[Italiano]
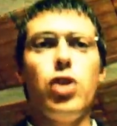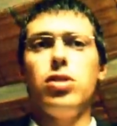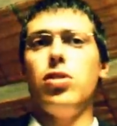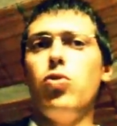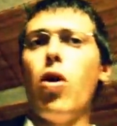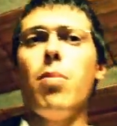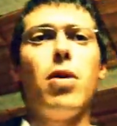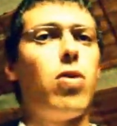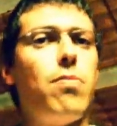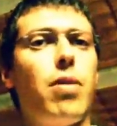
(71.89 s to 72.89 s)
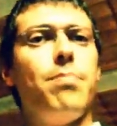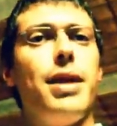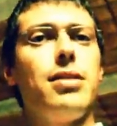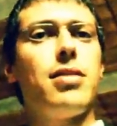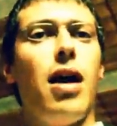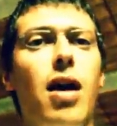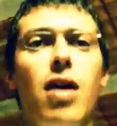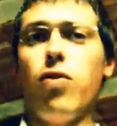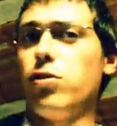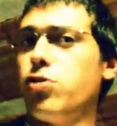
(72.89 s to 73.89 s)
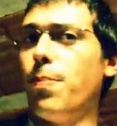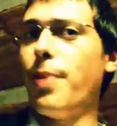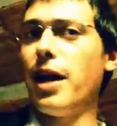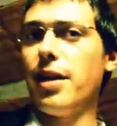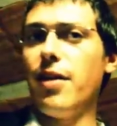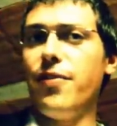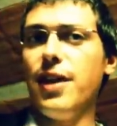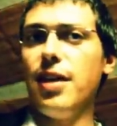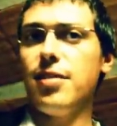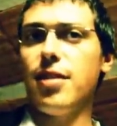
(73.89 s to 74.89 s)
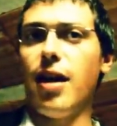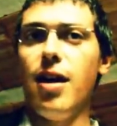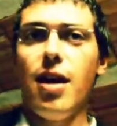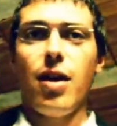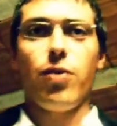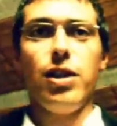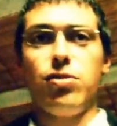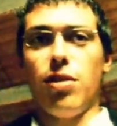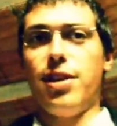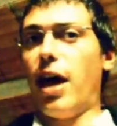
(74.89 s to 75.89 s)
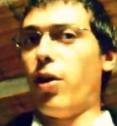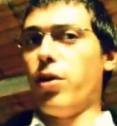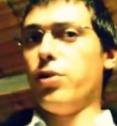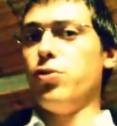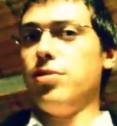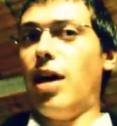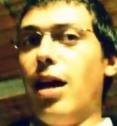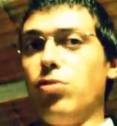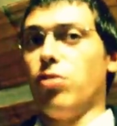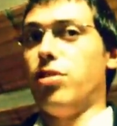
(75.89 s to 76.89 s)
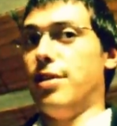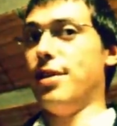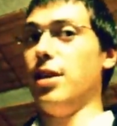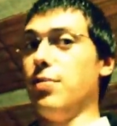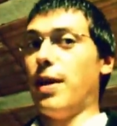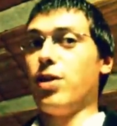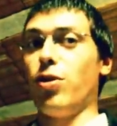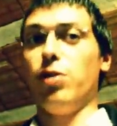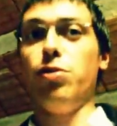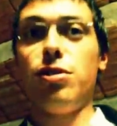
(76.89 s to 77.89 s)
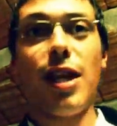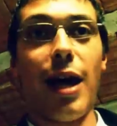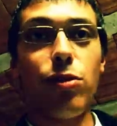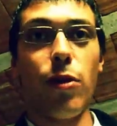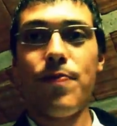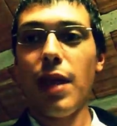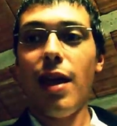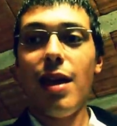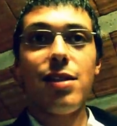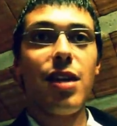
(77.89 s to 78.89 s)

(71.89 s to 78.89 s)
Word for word: Gentiluomo con bombetta, vuol scopare la fighetta. Questo è il chiaro risultato dell'enigma che ho illustrato.